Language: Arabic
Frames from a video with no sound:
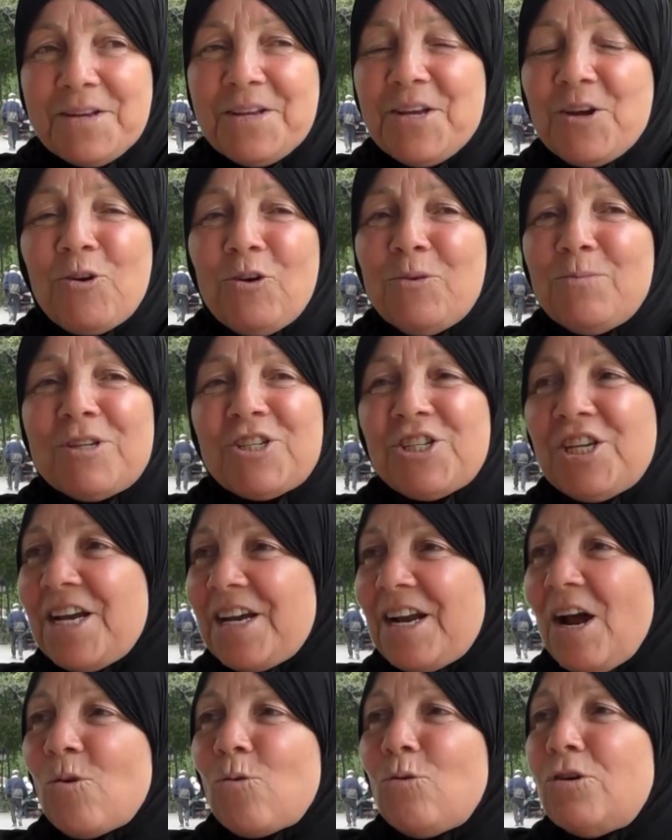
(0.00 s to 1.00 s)
ياكل من
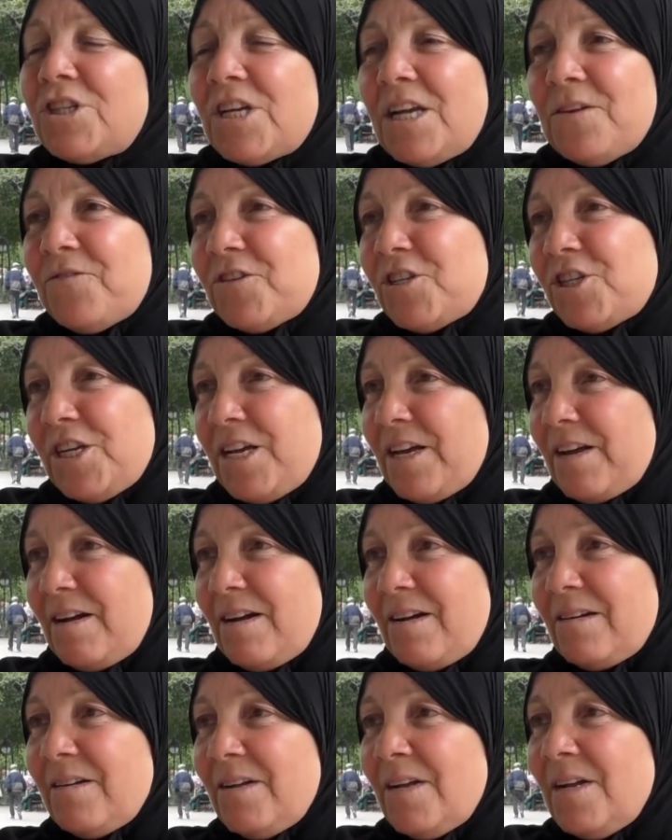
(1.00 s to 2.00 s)
الشارع كل شيء في
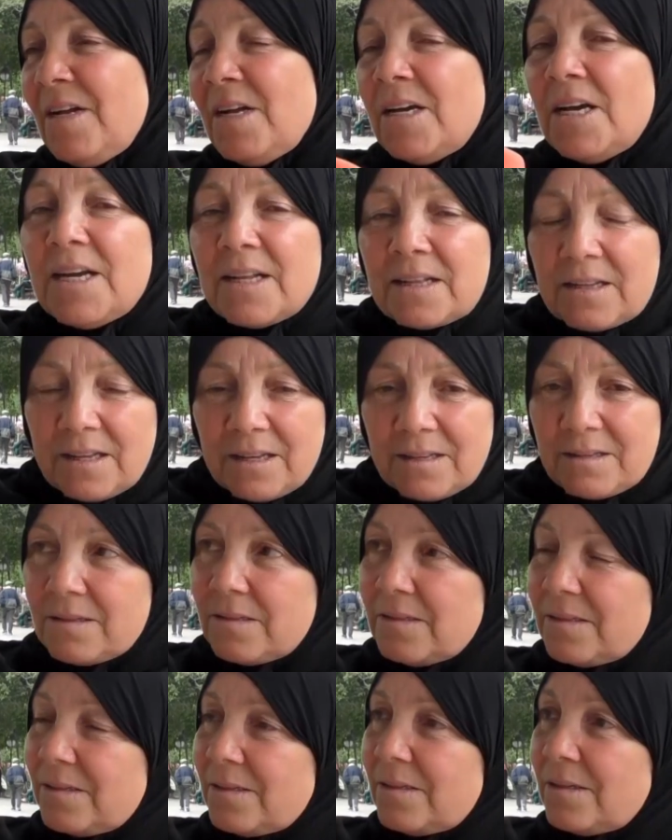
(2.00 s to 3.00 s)
الشارع خاطر
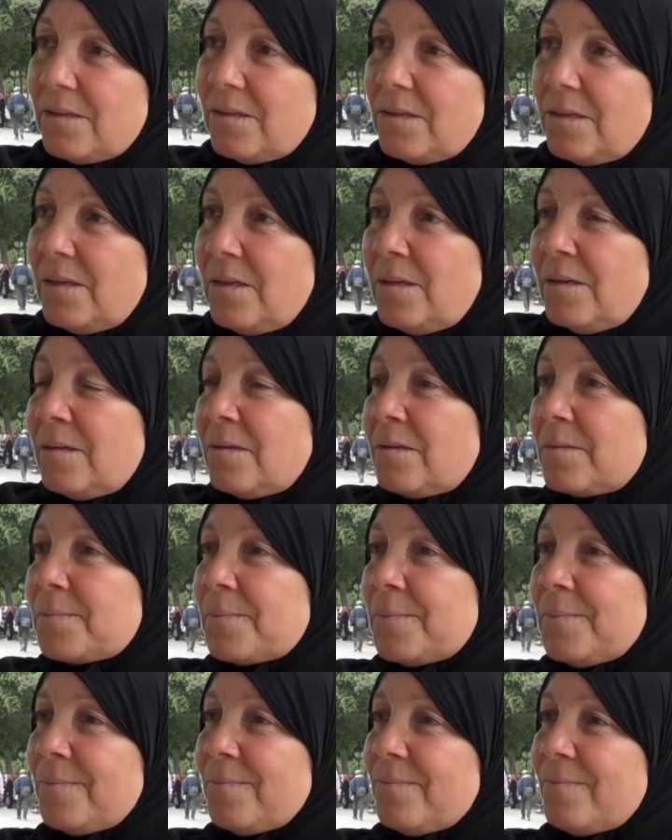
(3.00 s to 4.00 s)

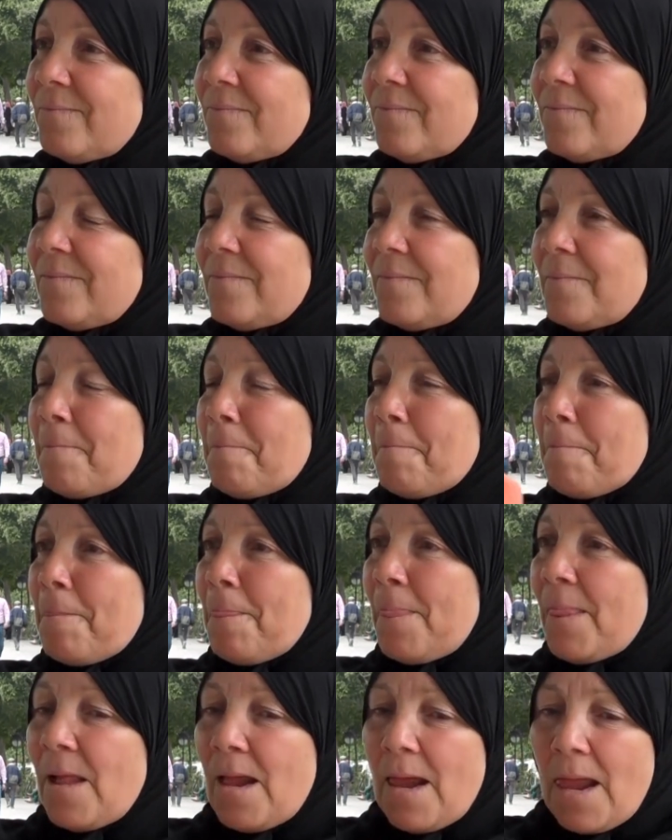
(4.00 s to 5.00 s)
يستسهلوها يلقاوها
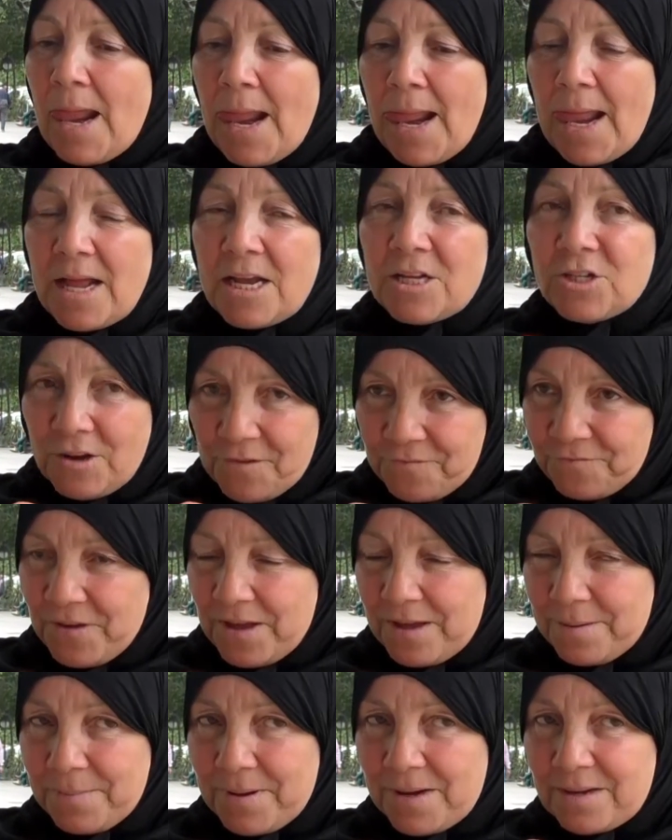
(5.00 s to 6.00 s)
حاضره اجا
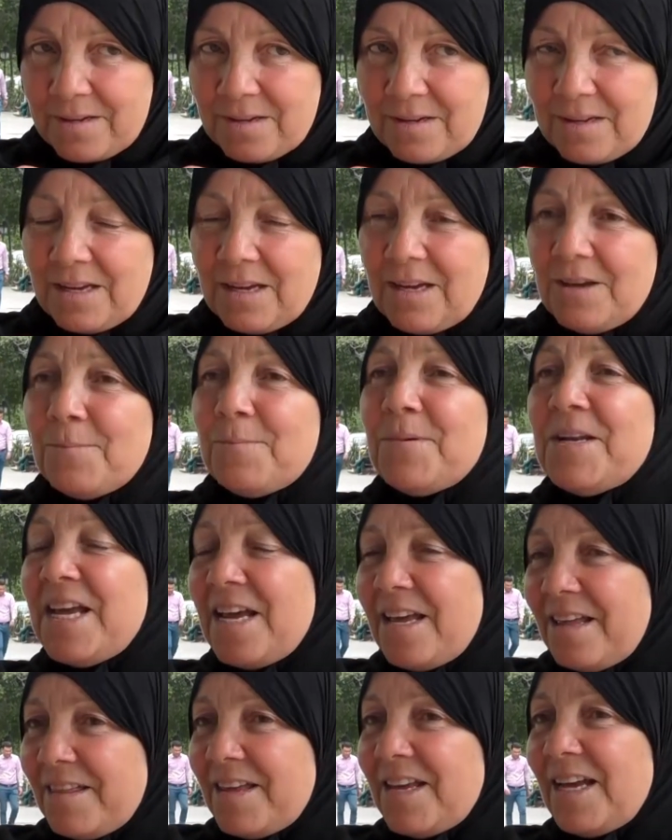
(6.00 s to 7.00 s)
نفهمك من
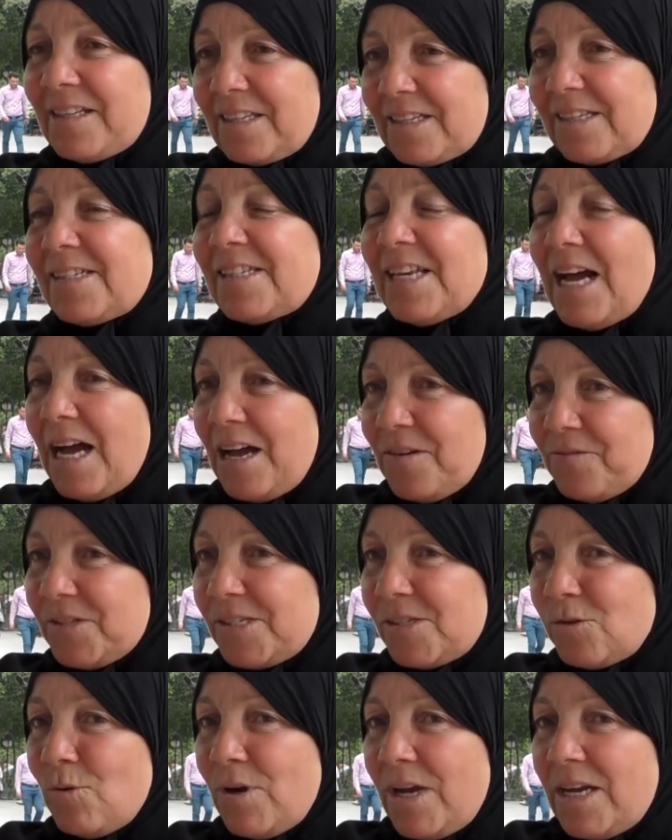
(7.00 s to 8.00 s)
هذه يعطيك الصحه في
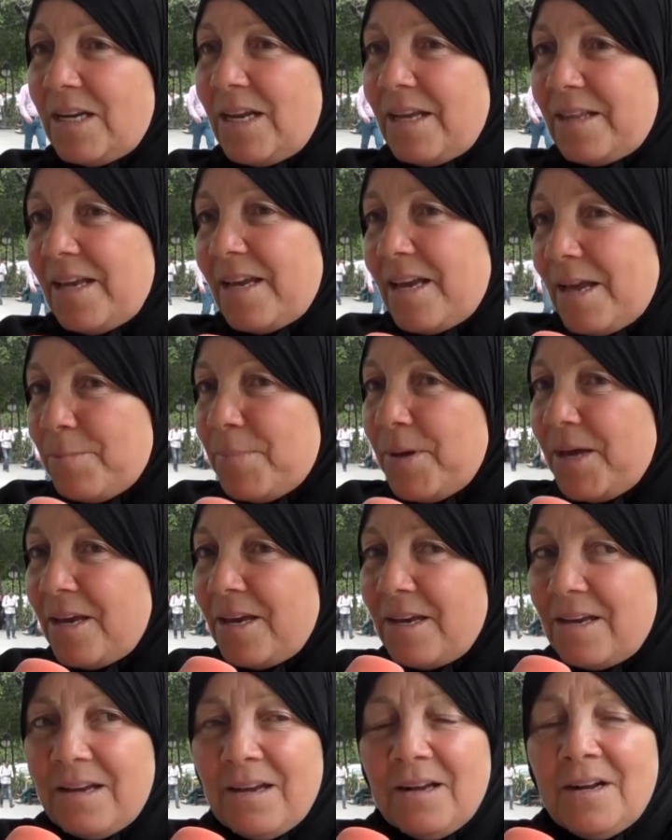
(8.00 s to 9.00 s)
السؤال هذايا
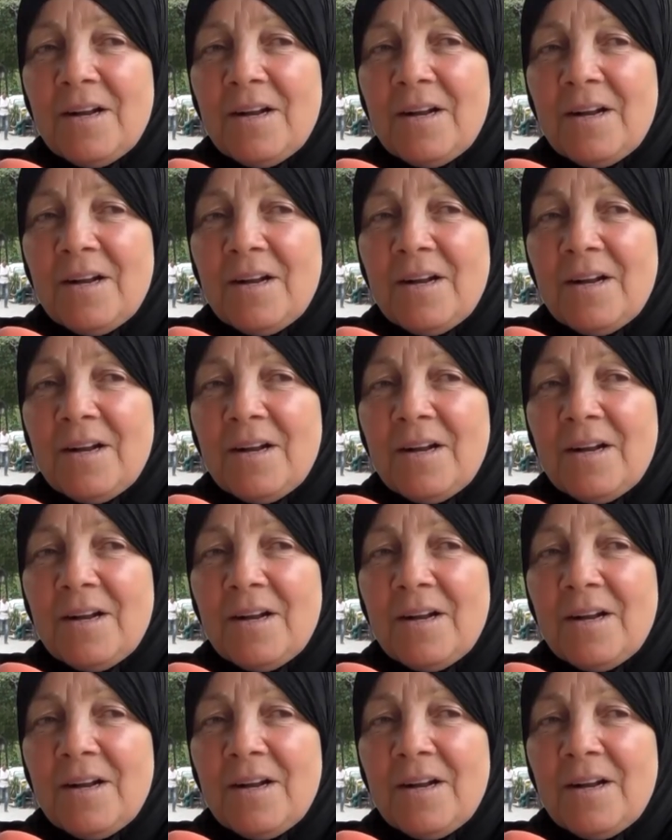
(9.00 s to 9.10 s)
باهي